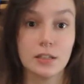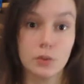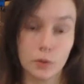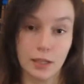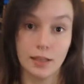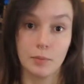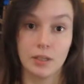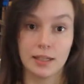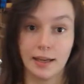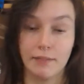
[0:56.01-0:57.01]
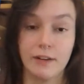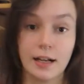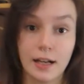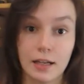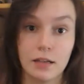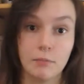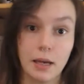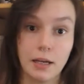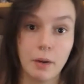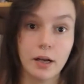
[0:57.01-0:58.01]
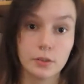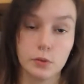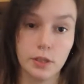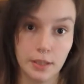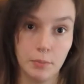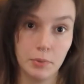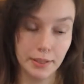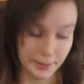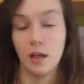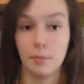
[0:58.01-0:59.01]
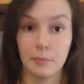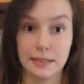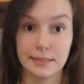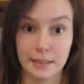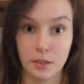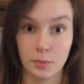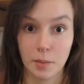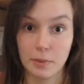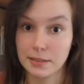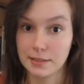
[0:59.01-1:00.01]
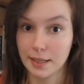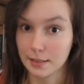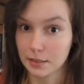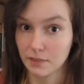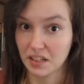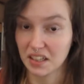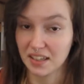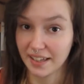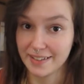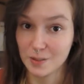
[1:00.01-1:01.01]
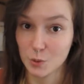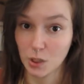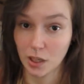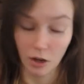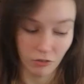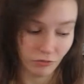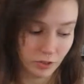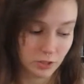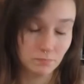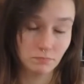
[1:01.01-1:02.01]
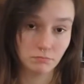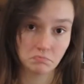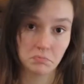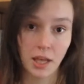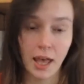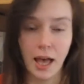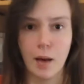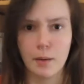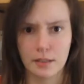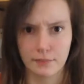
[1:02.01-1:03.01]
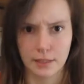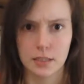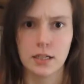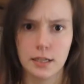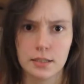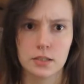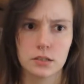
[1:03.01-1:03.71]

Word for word: zu nähen, damit ich anfangen kann, meine Marke zu etablieren. Mal sehen, ob jemand diese extravaganten Einzelstücke kaufen will. Aber das werde ich ja erst